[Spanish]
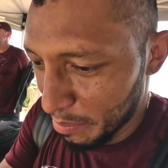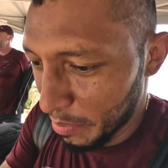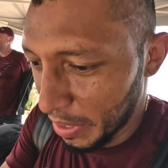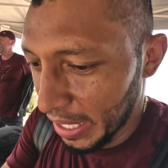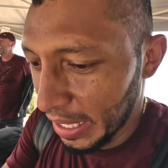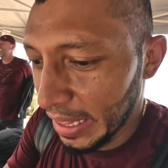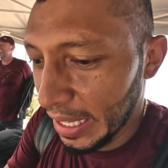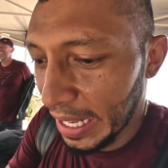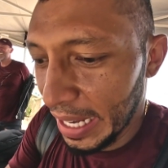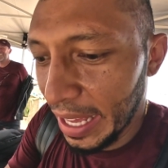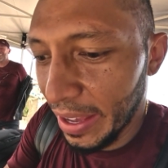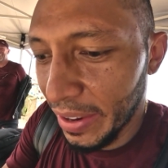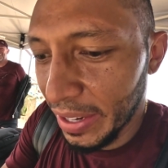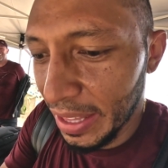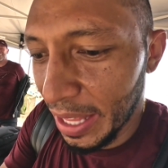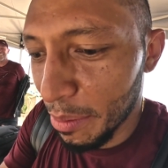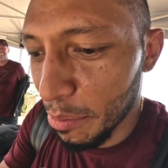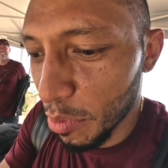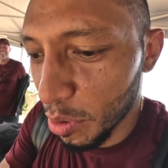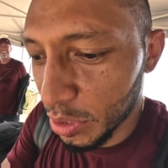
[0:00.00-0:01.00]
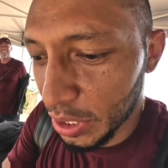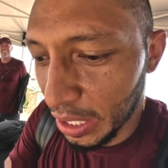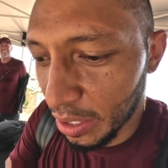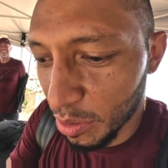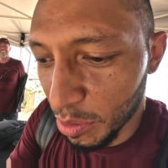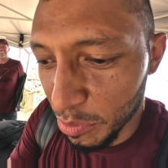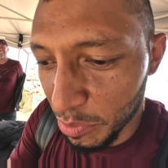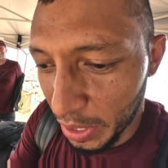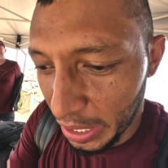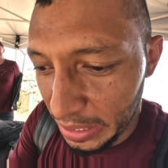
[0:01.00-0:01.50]
Brinda la verdad mucha
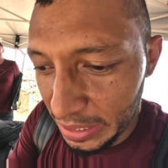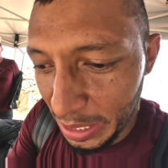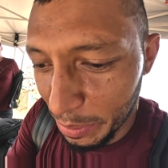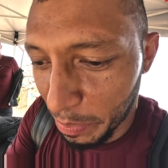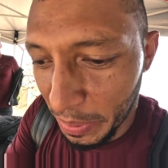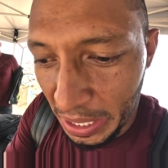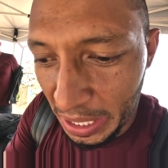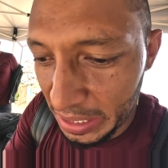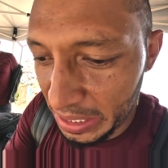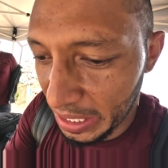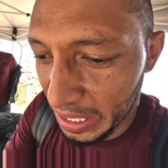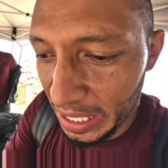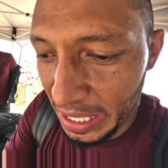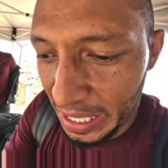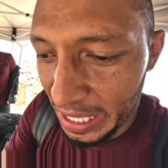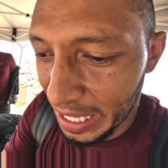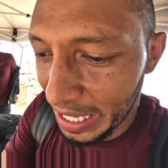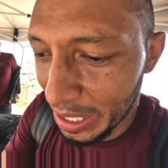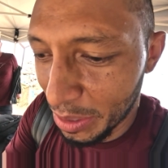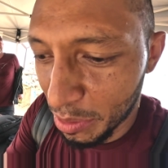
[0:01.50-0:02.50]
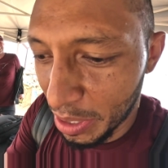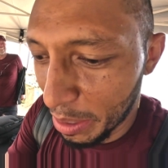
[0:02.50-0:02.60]
confianza para acelerar,